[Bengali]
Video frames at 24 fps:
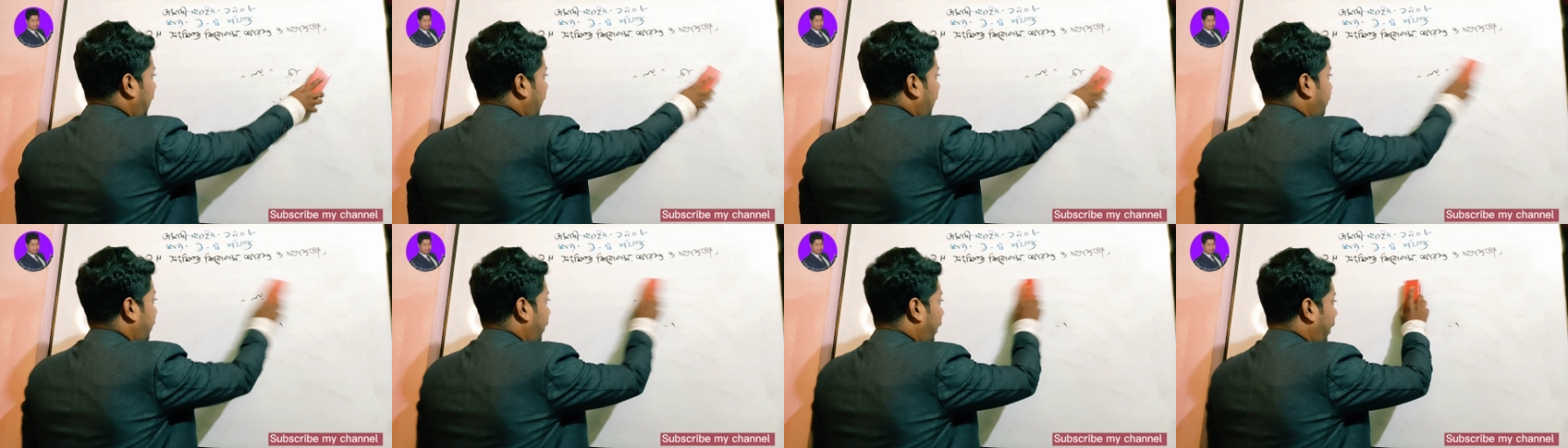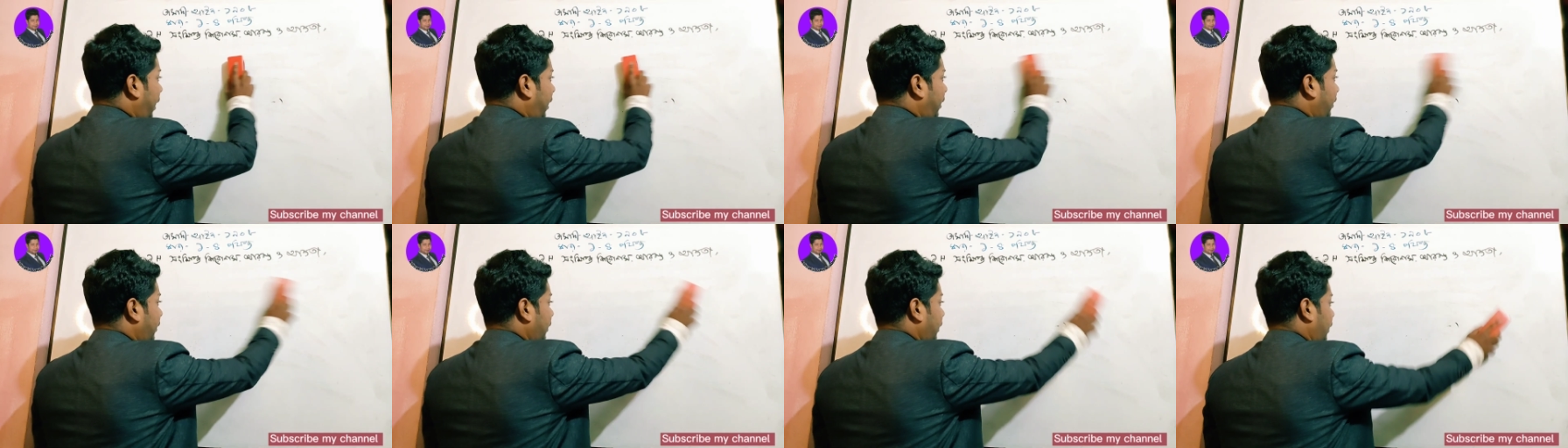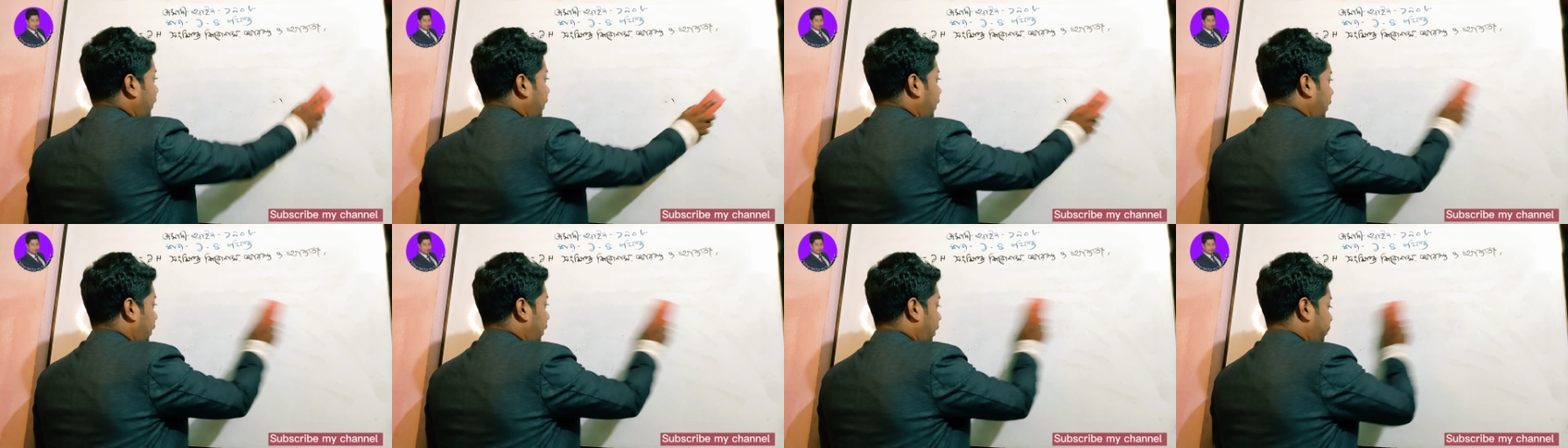আমরা
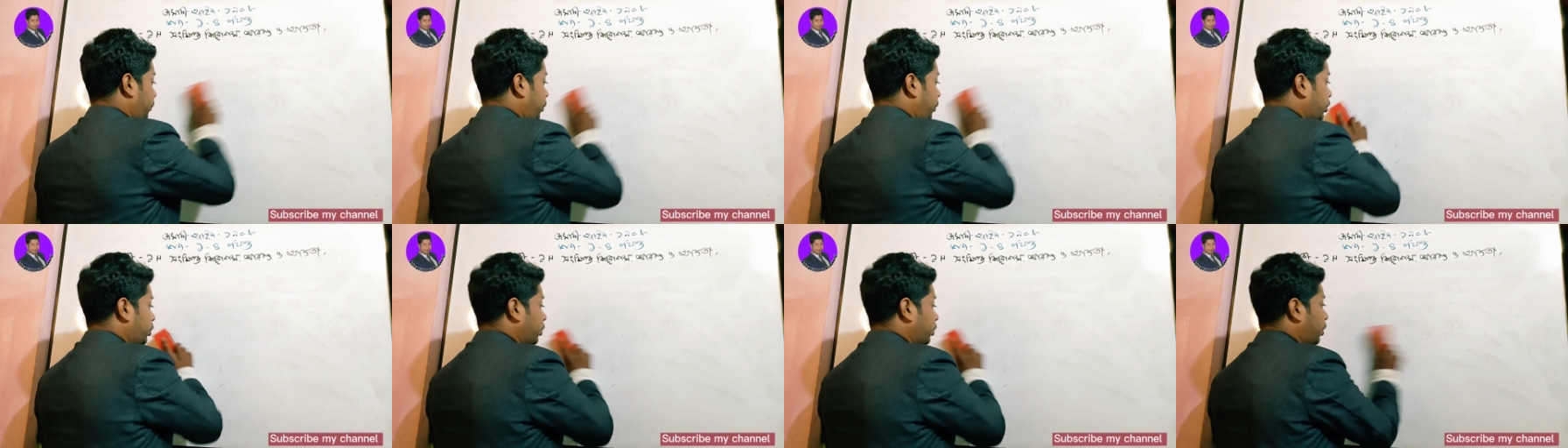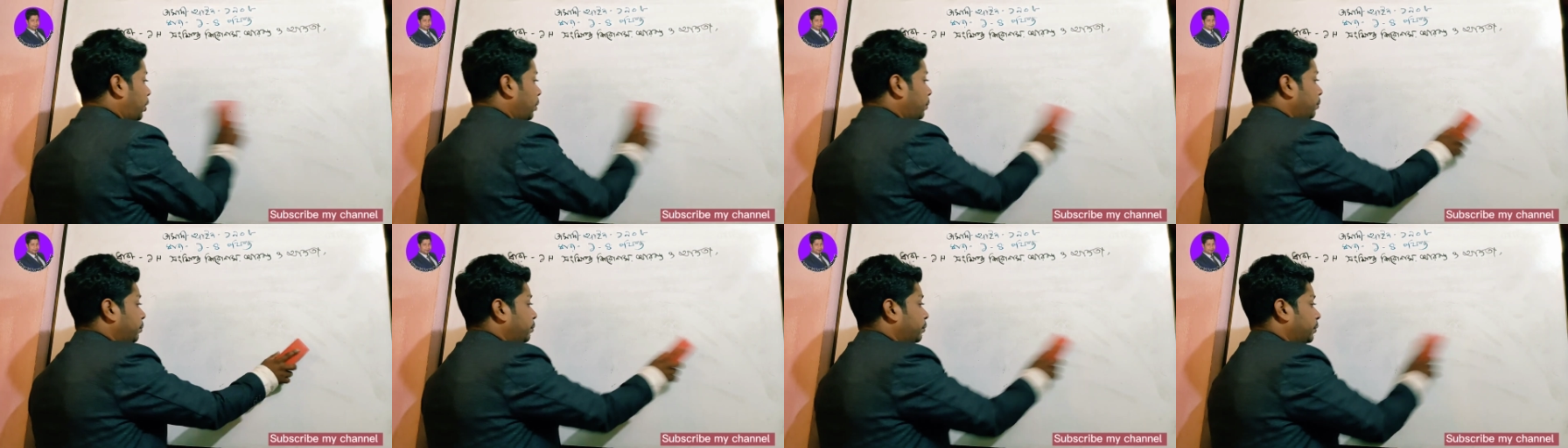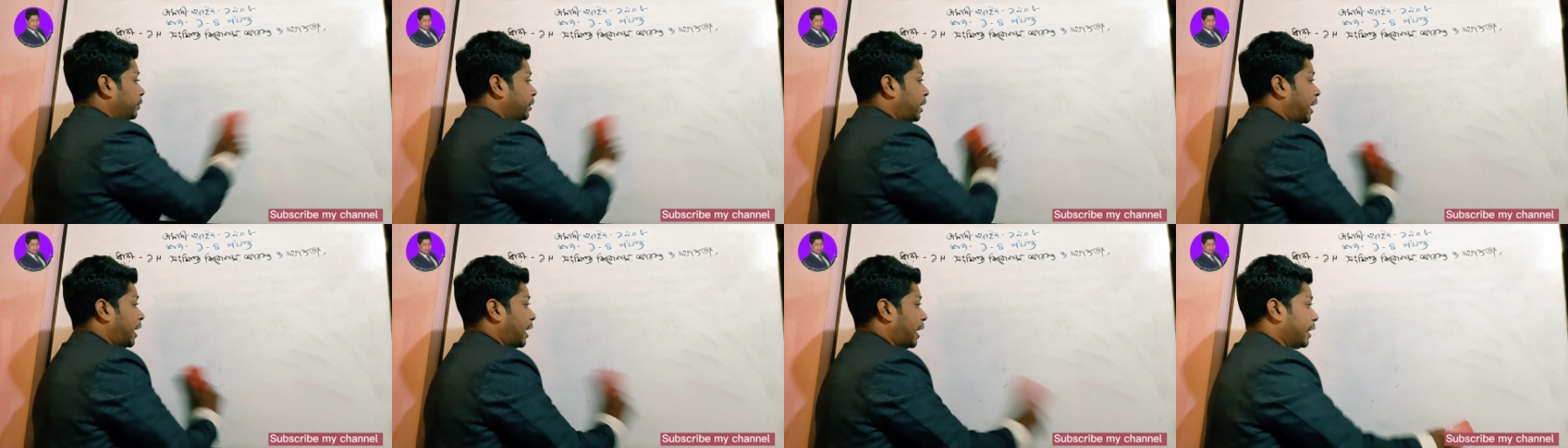প্রথম
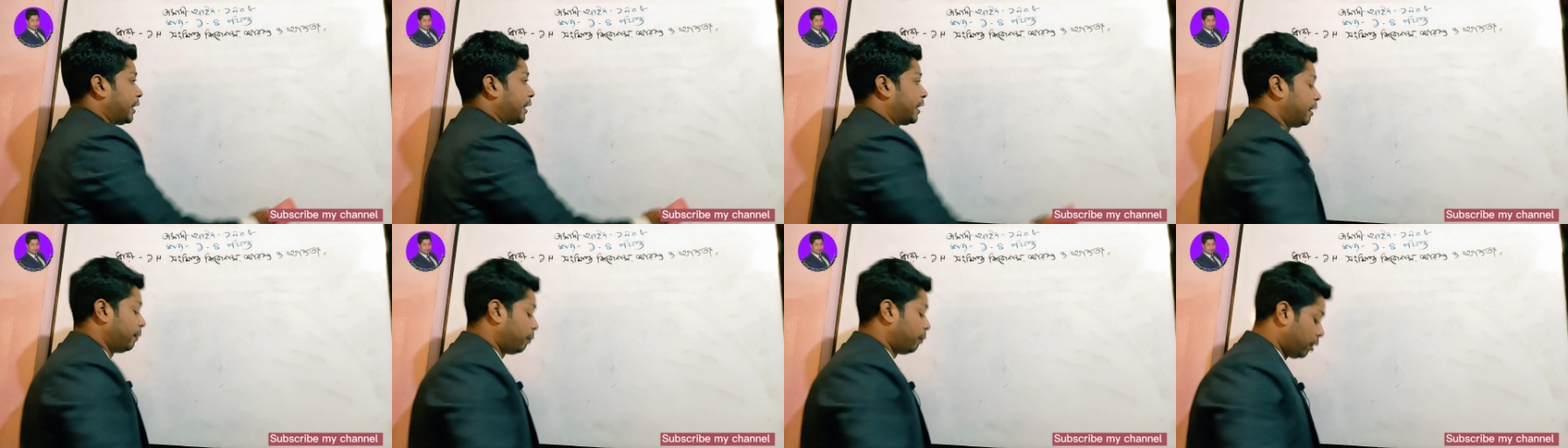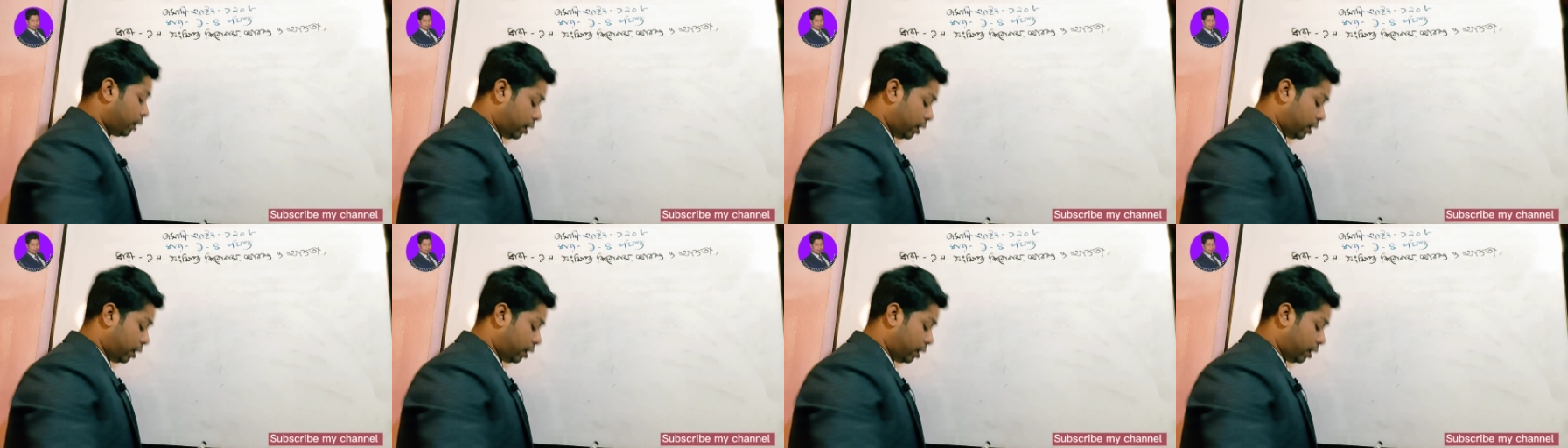ধারায় কি